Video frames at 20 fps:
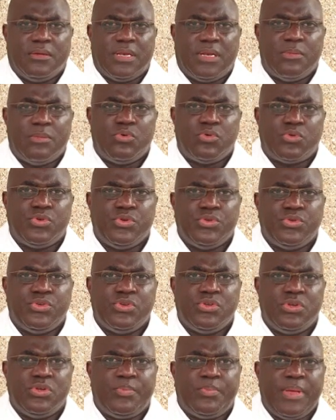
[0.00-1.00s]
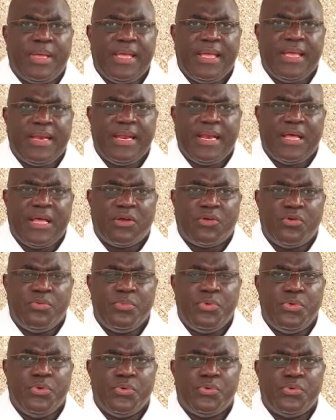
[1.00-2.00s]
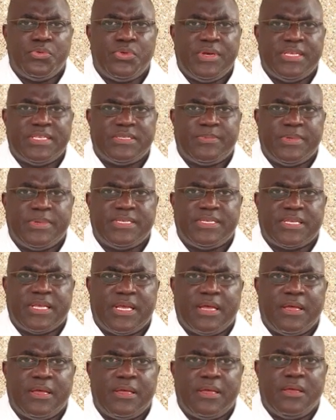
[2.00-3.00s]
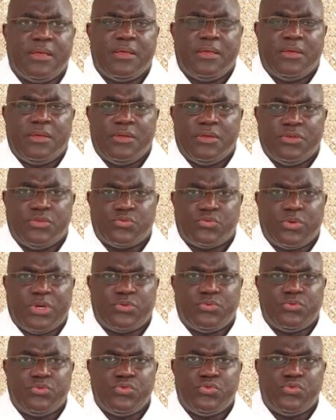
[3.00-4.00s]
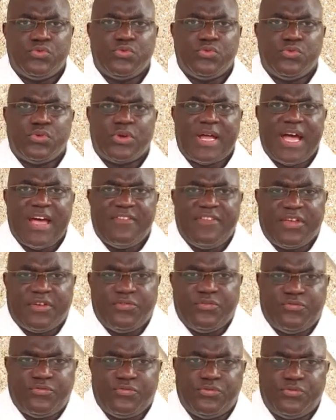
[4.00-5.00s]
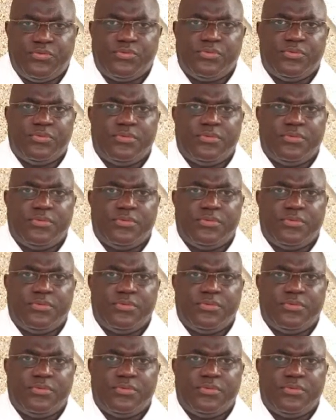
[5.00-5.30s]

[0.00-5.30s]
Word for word: l'amour de Dieu le Père et la communion de l'Esprit Saint soient toujours avec vous.